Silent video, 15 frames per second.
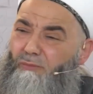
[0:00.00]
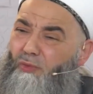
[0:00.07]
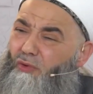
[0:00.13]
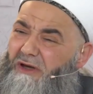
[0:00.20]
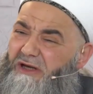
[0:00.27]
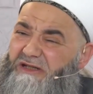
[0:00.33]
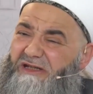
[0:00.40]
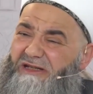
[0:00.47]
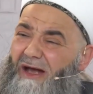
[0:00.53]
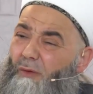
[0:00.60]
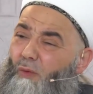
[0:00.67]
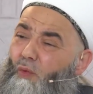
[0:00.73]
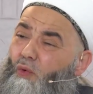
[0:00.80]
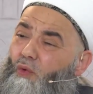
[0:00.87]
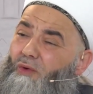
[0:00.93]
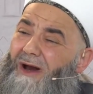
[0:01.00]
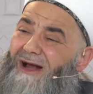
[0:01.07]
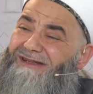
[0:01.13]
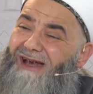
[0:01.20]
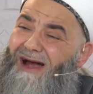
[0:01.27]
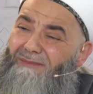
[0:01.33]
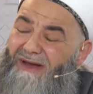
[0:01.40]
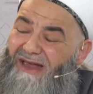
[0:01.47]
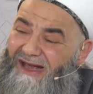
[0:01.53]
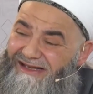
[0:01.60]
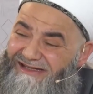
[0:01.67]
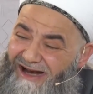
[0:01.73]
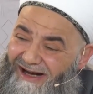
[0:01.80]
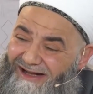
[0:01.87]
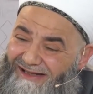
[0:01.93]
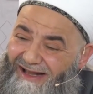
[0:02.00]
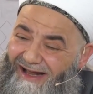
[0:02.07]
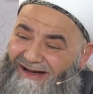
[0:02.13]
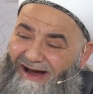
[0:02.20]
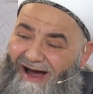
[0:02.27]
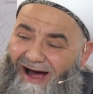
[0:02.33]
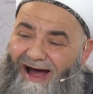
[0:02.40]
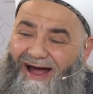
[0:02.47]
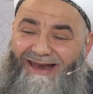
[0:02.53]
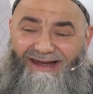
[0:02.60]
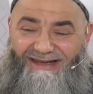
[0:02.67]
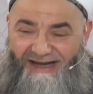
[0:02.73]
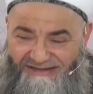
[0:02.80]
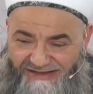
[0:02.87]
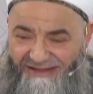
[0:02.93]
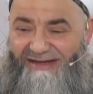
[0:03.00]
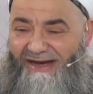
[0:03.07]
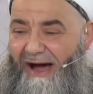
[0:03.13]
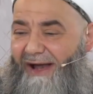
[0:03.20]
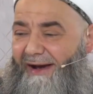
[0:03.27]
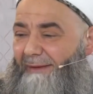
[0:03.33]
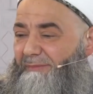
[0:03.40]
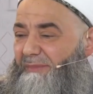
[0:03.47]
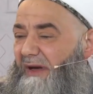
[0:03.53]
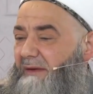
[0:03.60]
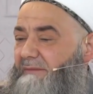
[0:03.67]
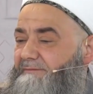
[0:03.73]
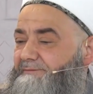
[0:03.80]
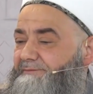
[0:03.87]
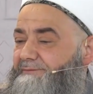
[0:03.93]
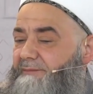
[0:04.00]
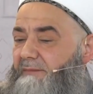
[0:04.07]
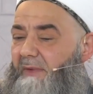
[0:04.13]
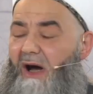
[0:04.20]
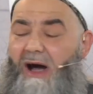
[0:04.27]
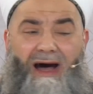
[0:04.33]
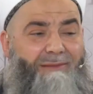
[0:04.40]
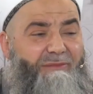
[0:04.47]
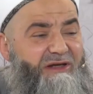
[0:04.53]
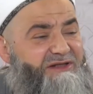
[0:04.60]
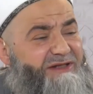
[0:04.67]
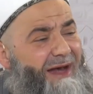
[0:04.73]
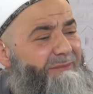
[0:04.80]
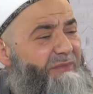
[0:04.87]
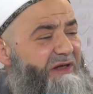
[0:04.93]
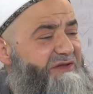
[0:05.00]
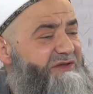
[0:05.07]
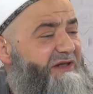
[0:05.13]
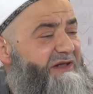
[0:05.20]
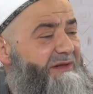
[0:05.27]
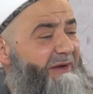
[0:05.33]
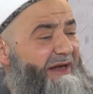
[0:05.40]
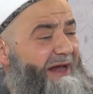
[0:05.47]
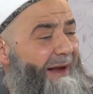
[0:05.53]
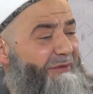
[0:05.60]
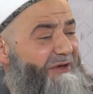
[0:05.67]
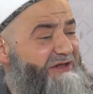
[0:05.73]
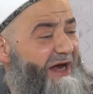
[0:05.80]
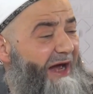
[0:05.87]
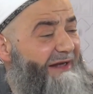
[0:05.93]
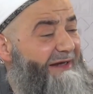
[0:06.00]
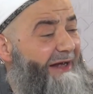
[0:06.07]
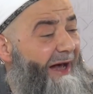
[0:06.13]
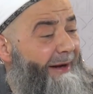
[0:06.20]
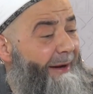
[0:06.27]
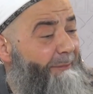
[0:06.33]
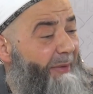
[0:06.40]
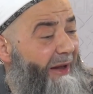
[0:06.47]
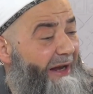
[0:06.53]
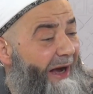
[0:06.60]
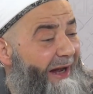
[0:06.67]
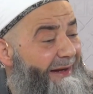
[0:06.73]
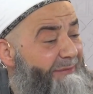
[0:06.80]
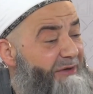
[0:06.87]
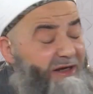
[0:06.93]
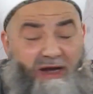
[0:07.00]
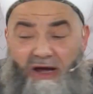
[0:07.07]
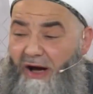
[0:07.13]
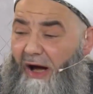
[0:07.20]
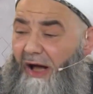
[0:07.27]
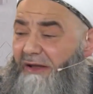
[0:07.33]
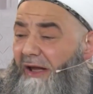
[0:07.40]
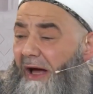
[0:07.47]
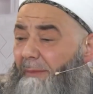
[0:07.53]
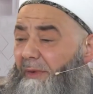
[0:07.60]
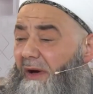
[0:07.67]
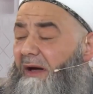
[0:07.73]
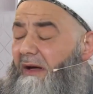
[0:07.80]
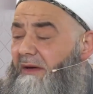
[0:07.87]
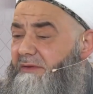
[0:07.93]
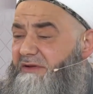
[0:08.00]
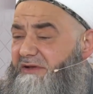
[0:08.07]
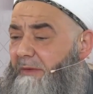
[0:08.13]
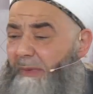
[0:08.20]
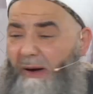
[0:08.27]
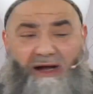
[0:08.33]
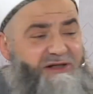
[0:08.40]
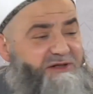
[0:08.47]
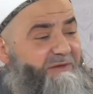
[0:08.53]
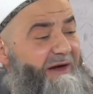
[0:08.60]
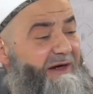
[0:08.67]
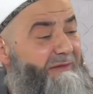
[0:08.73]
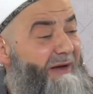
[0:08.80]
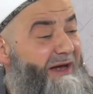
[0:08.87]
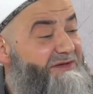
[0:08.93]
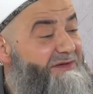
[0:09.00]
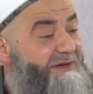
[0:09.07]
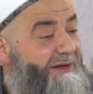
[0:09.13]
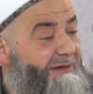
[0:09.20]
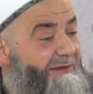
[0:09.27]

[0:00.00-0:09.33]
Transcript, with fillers: bu işte uğraşamayacakları hale getir ya Rabbi. Amin. Amin. Sen bilirsin kime ne yapacağını ya Rabbel Alemin. Allah sipariş verilmez.